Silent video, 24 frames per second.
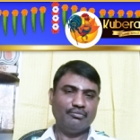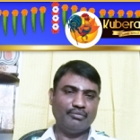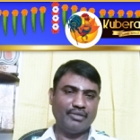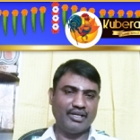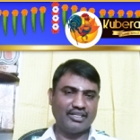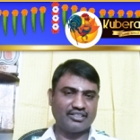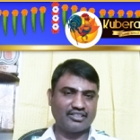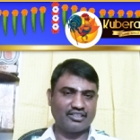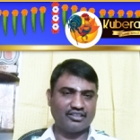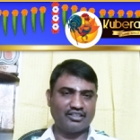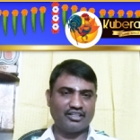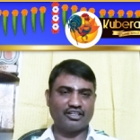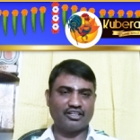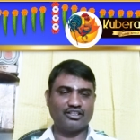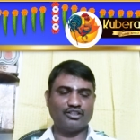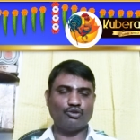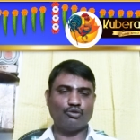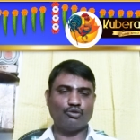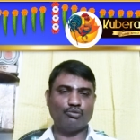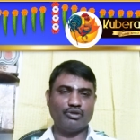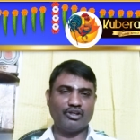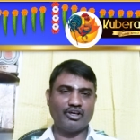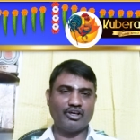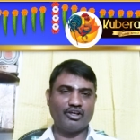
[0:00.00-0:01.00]
மேசத்துல
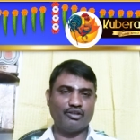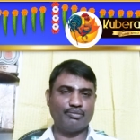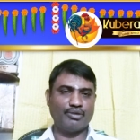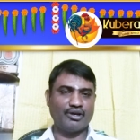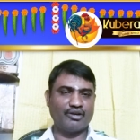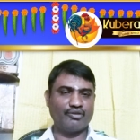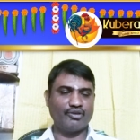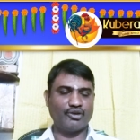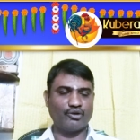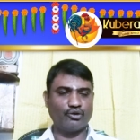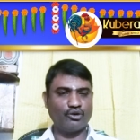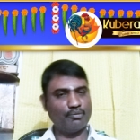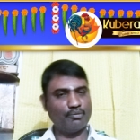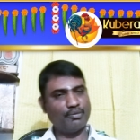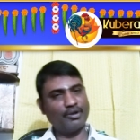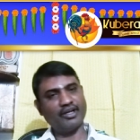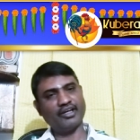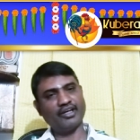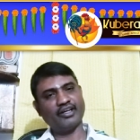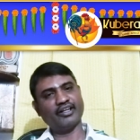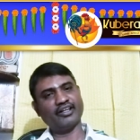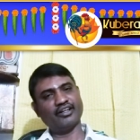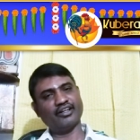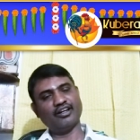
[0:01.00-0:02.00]
இருந்து ஒன்பதாவது பார்வையை கூட
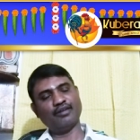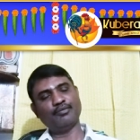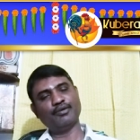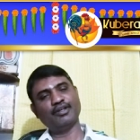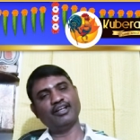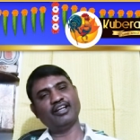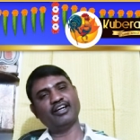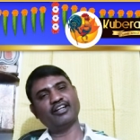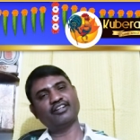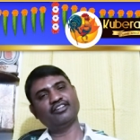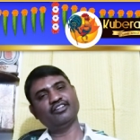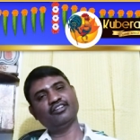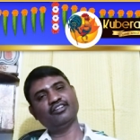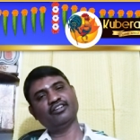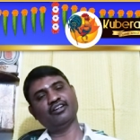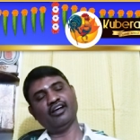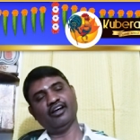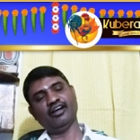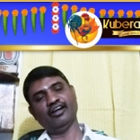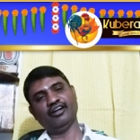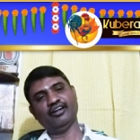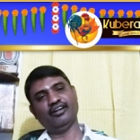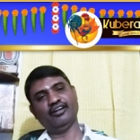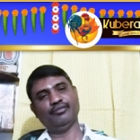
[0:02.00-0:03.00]
பார்க்குறார் அப்படிலாம்
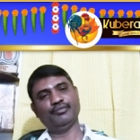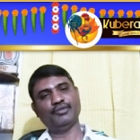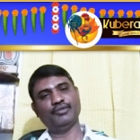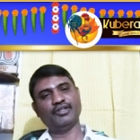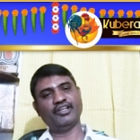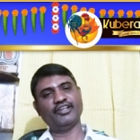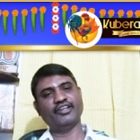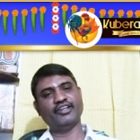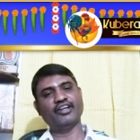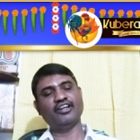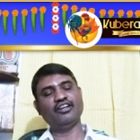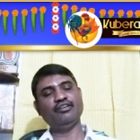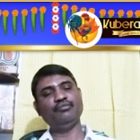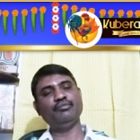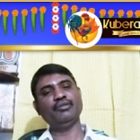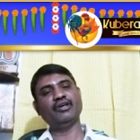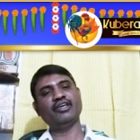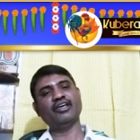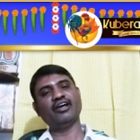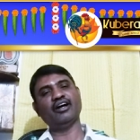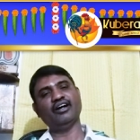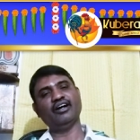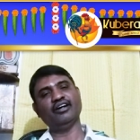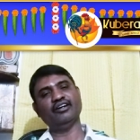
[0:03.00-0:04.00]
இருந்ததுன்னா மிக
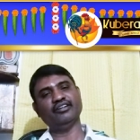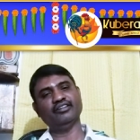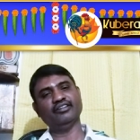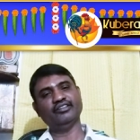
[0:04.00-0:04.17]
எளிமையாக